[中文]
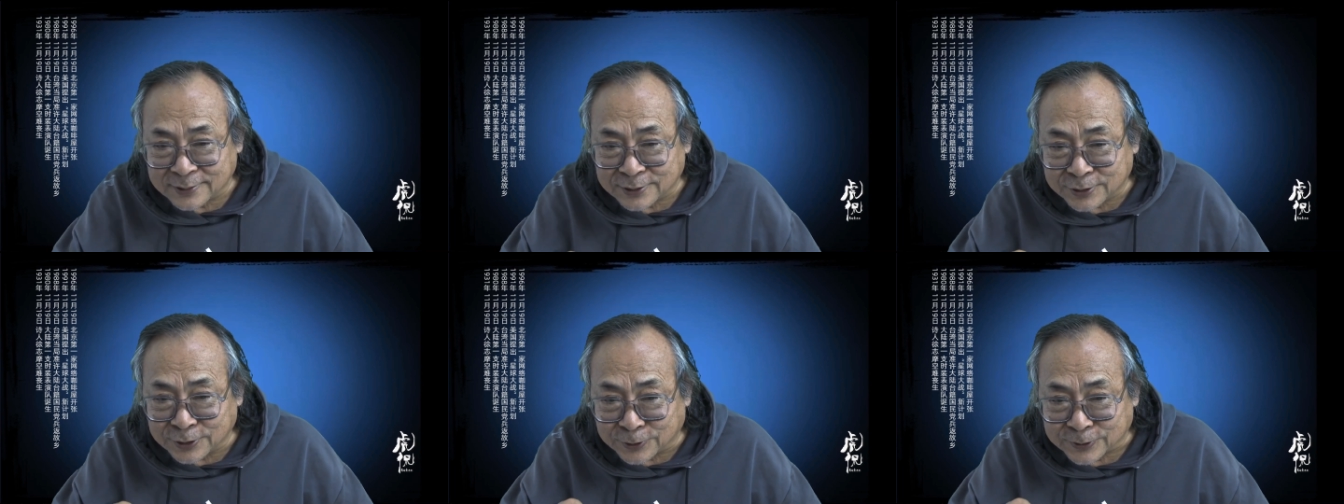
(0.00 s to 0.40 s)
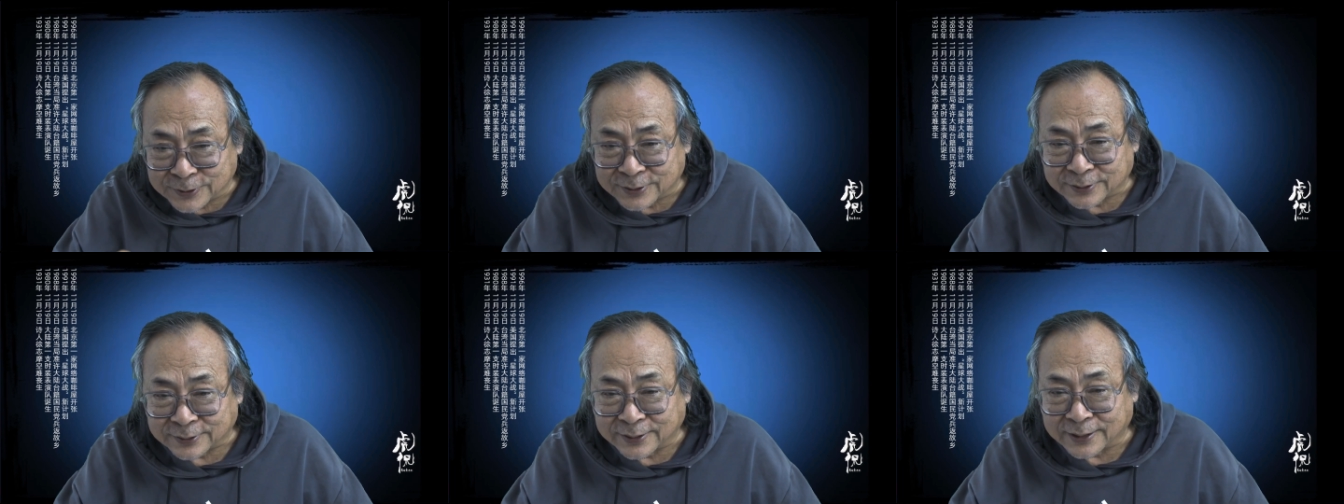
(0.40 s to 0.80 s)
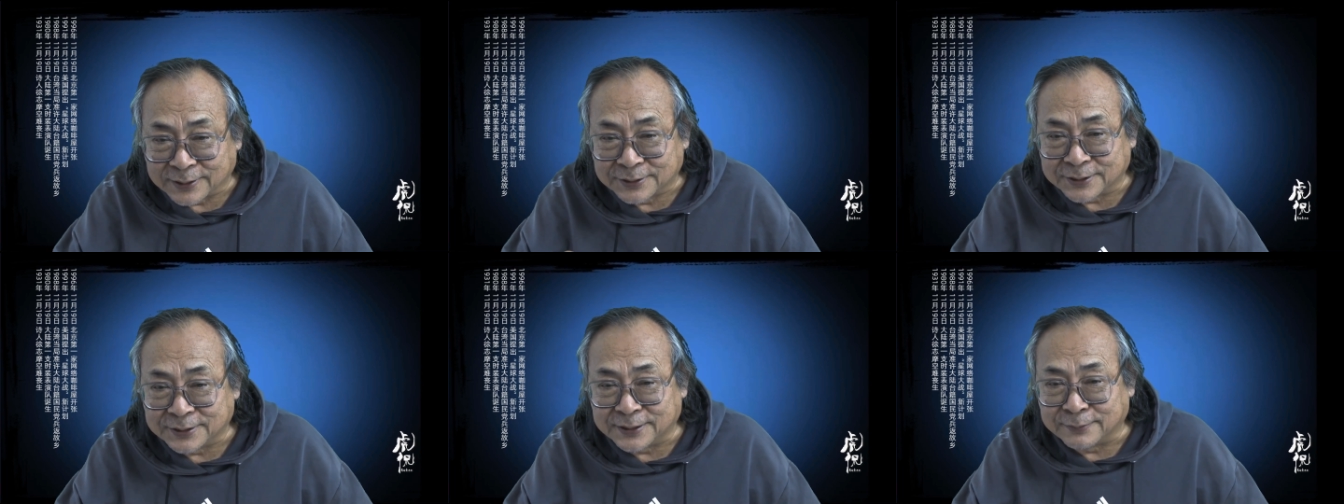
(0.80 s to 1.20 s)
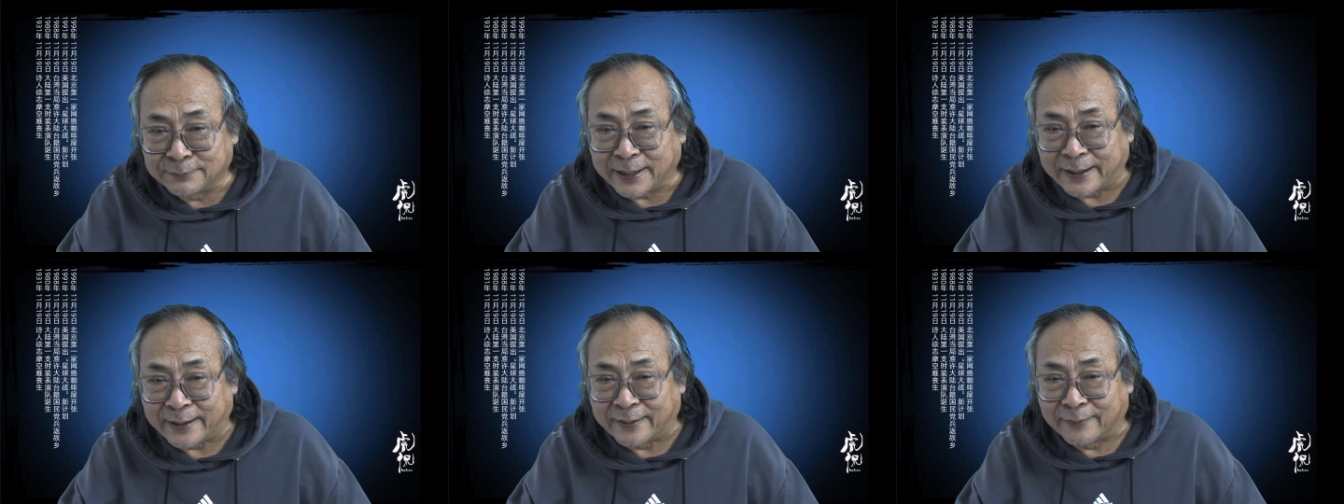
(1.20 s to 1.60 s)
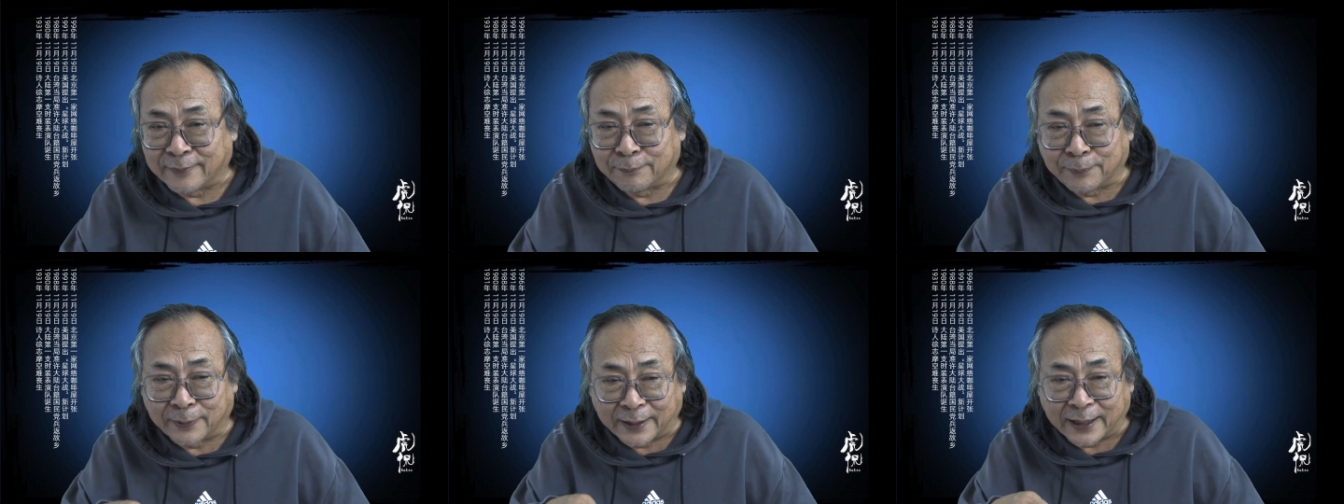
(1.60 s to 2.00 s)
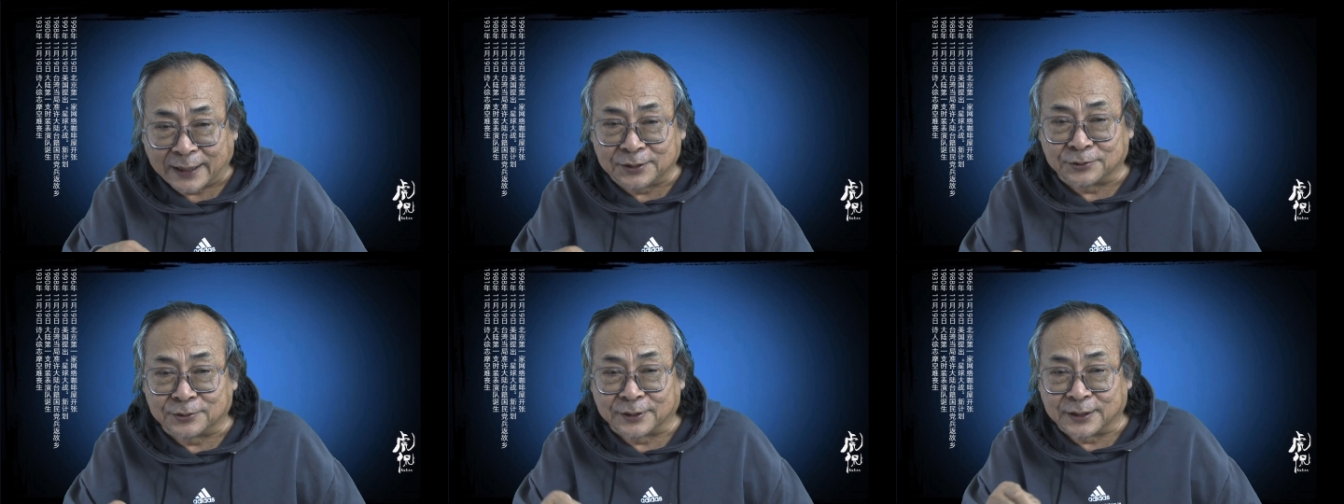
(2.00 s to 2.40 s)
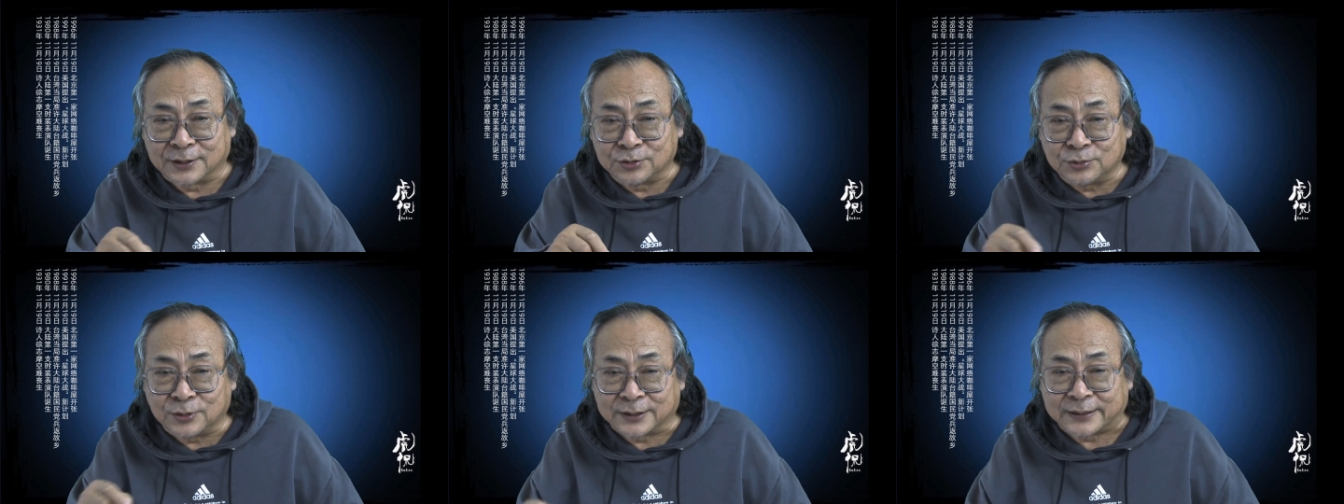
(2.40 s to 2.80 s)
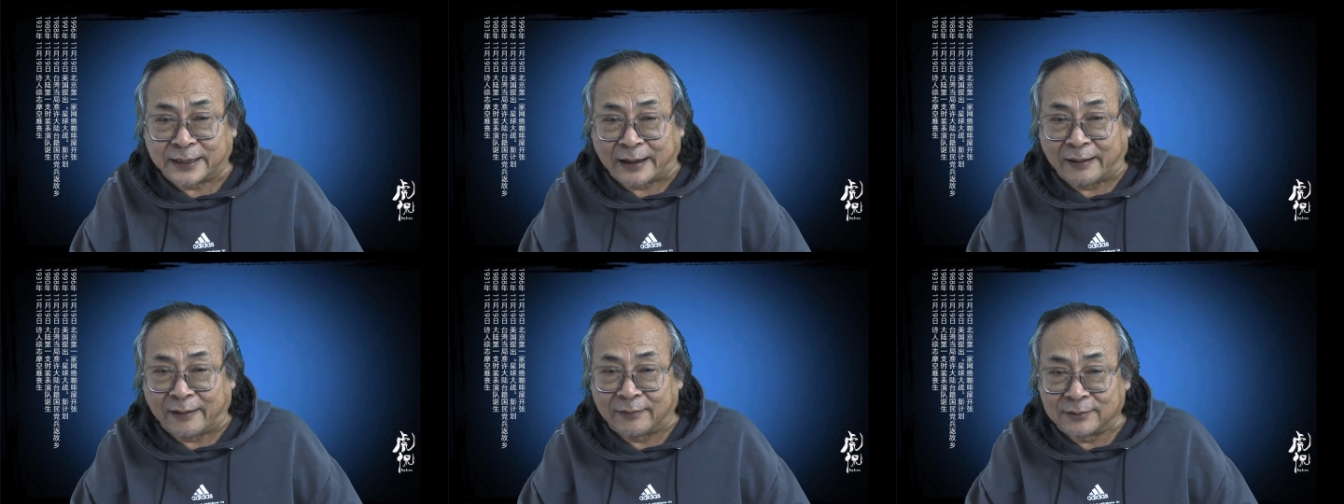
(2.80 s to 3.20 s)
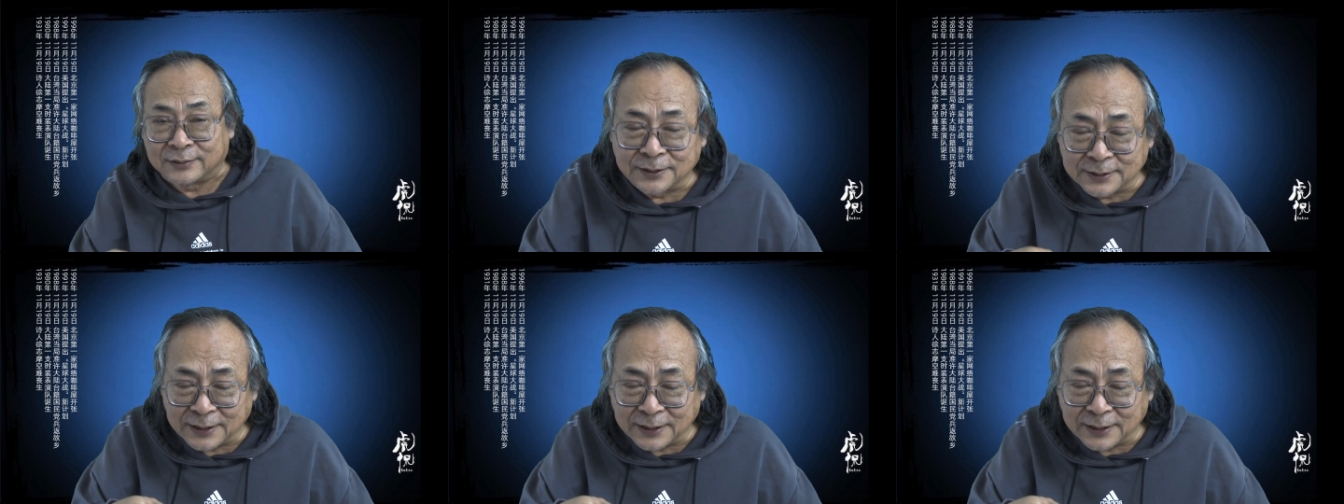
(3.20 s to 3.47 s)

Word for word: 就此，这个金静脉啊，本来就是一个作家啊，